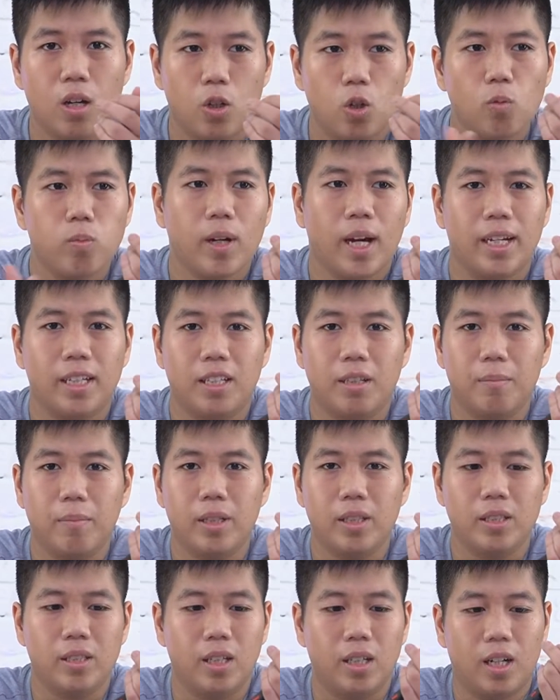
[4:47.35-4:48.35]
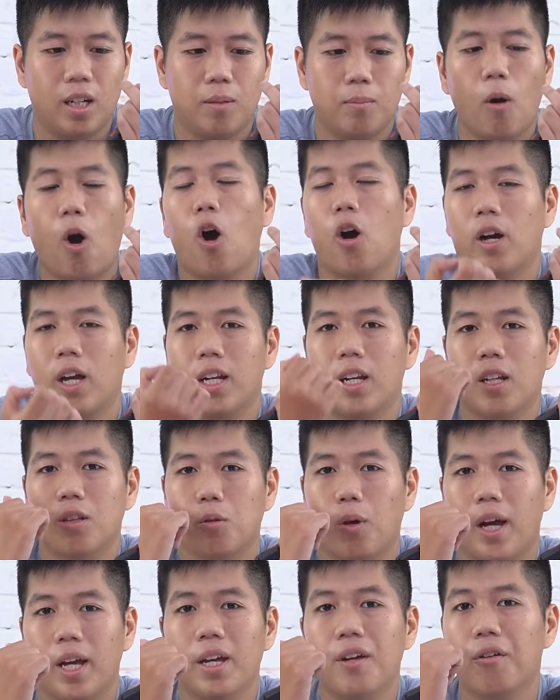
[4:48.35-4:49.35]
lúc này thì mình chỉ cần bỏ cái điện
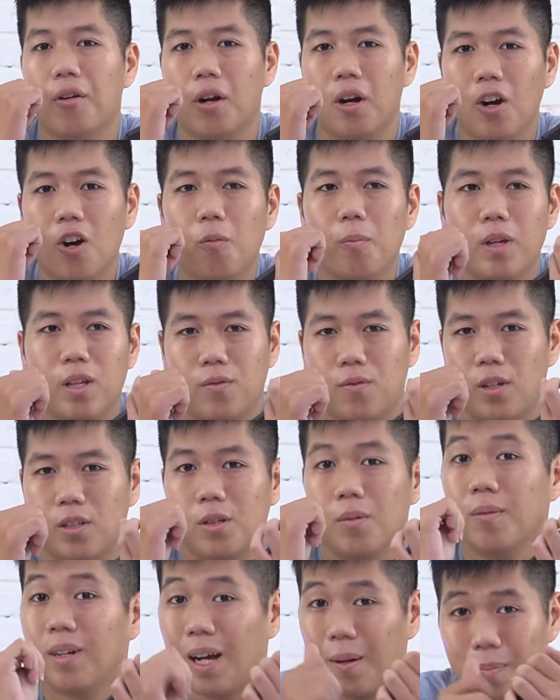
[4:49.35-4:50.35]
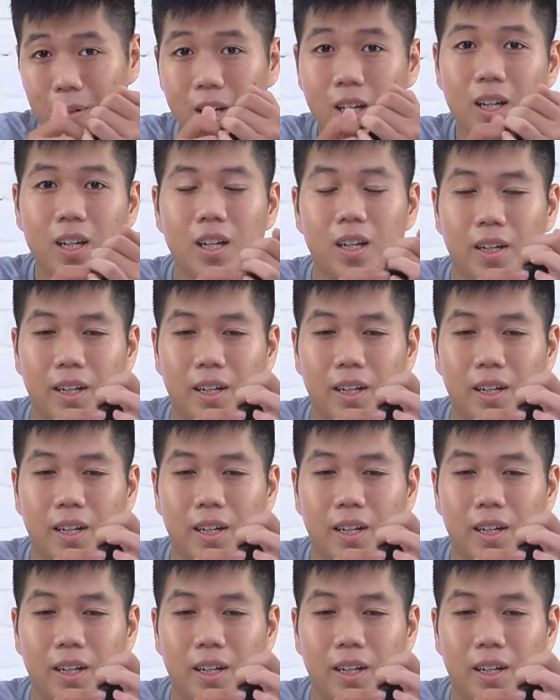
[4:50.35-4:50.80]
thoại XR của mình vào trong cặp ấy